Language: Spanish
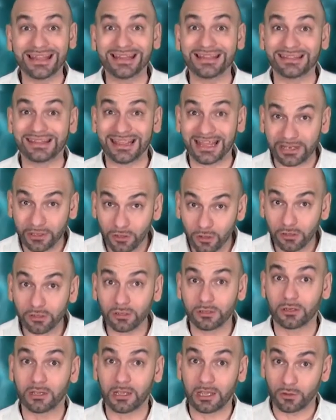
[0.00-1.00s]

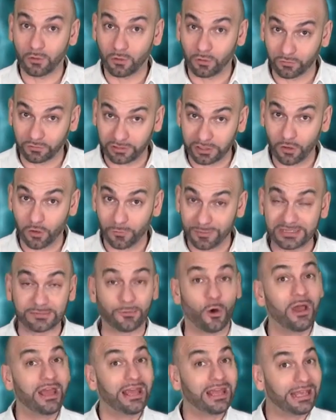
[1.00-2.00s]
interior contigo mismo.